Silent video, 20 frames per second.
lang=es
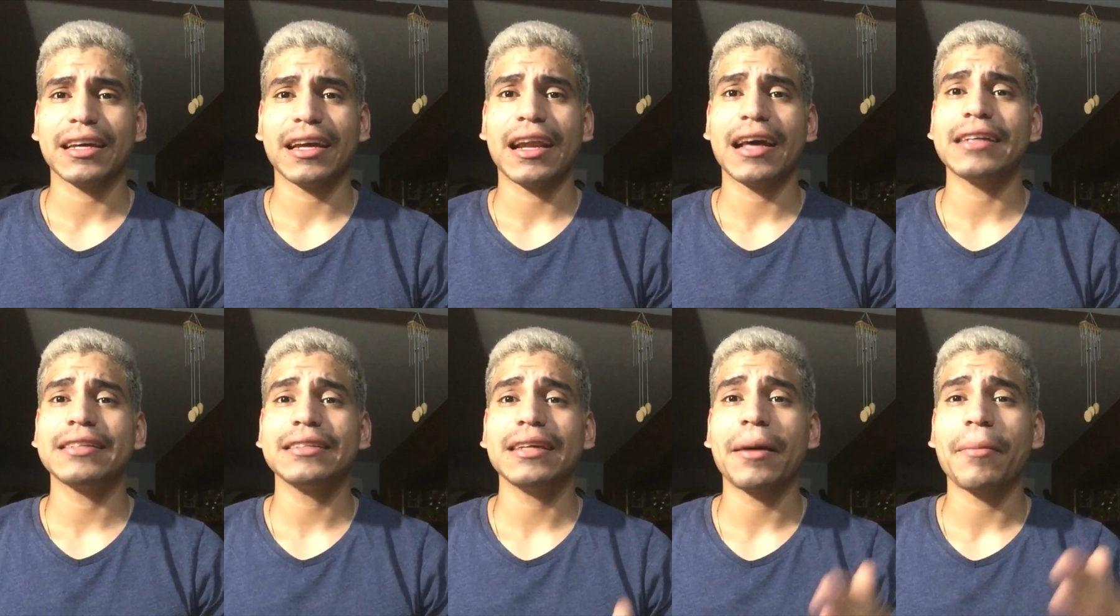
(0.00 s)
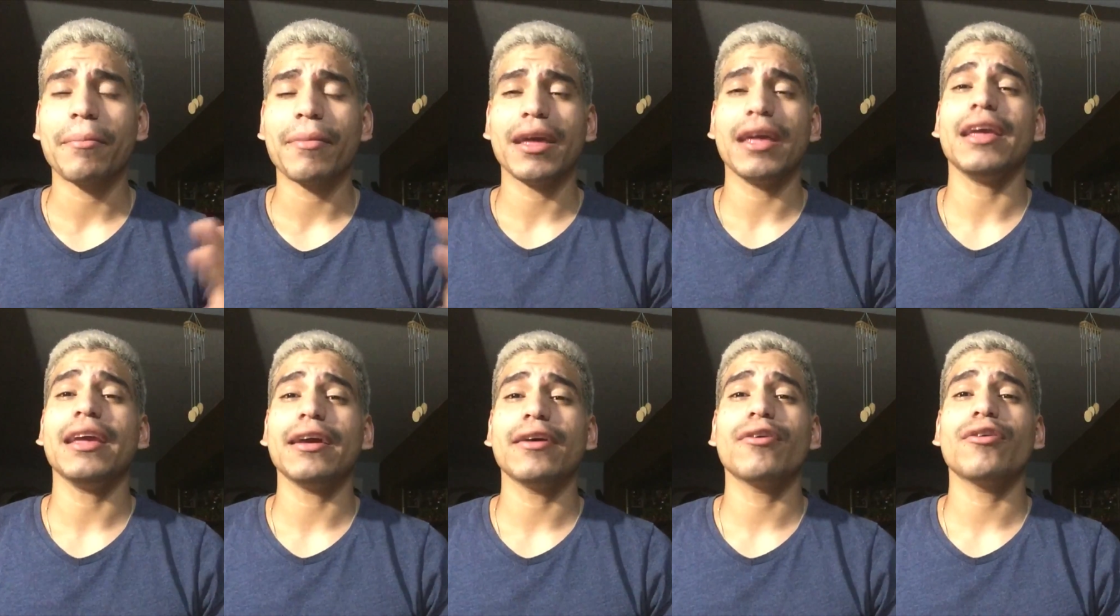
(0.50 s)
gracias
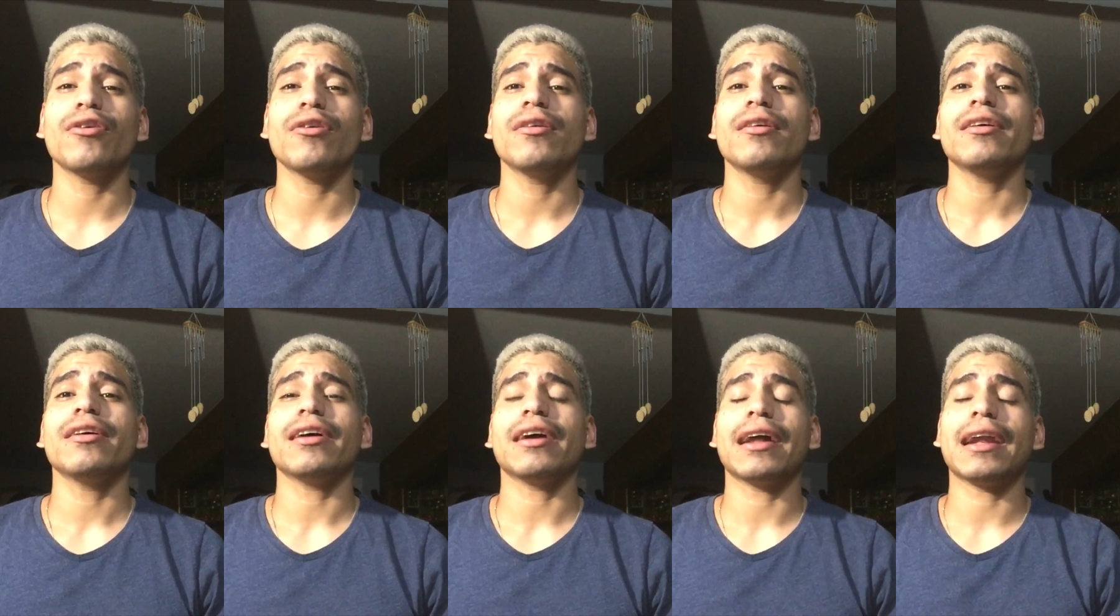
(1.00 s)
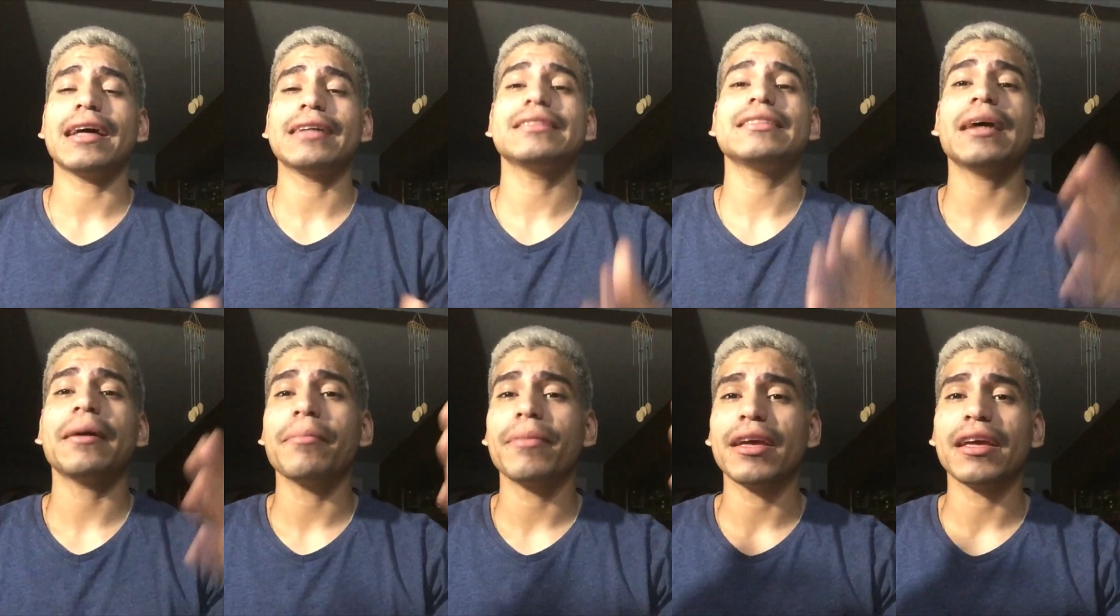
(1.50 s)
México,
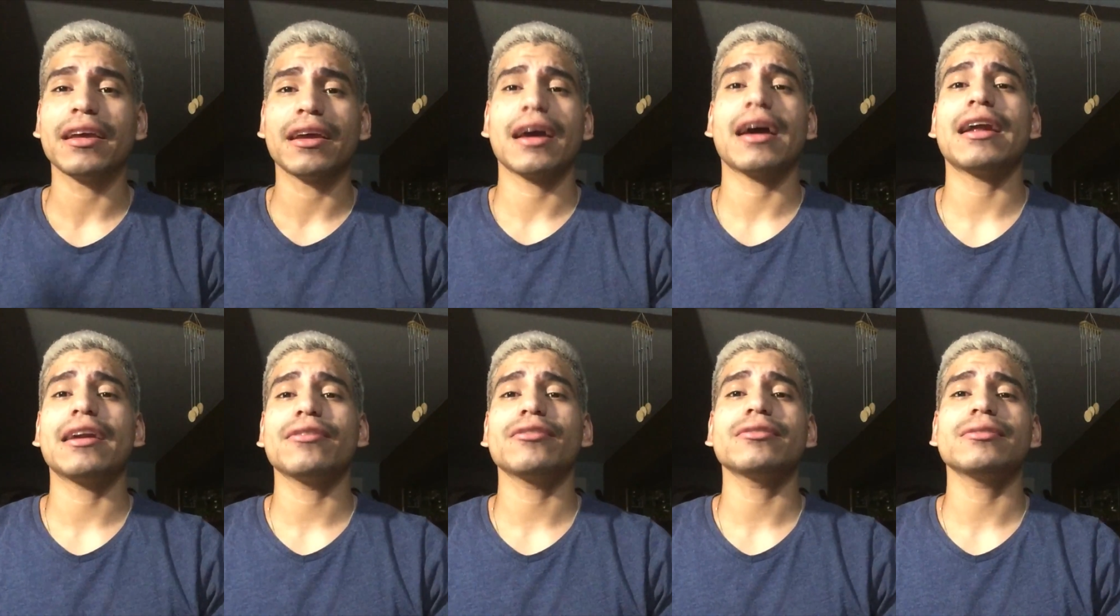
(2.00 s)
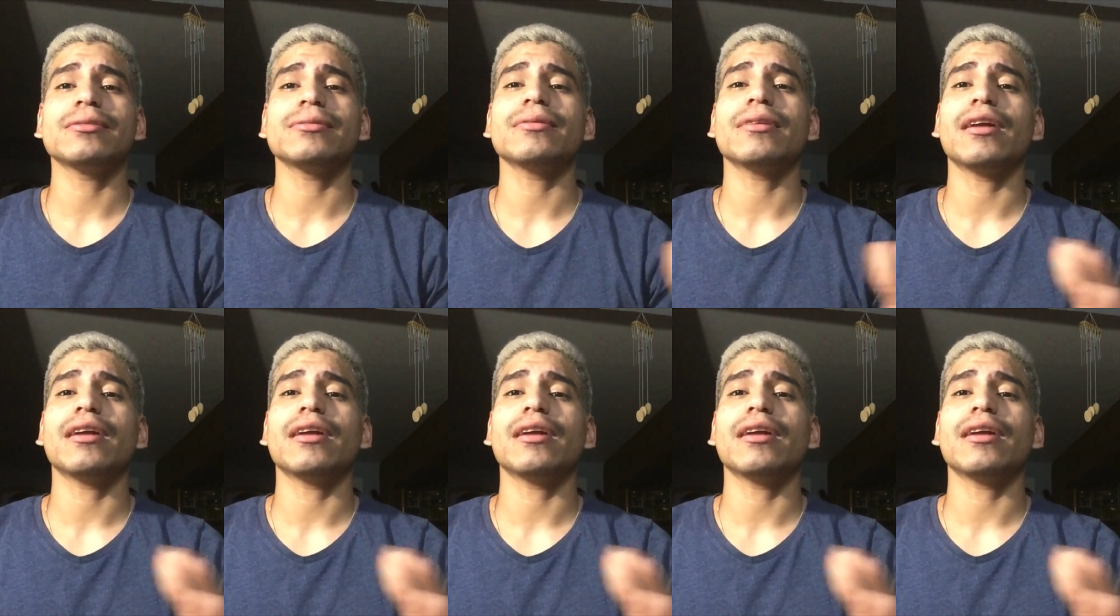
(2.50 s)
gracias mexicanos,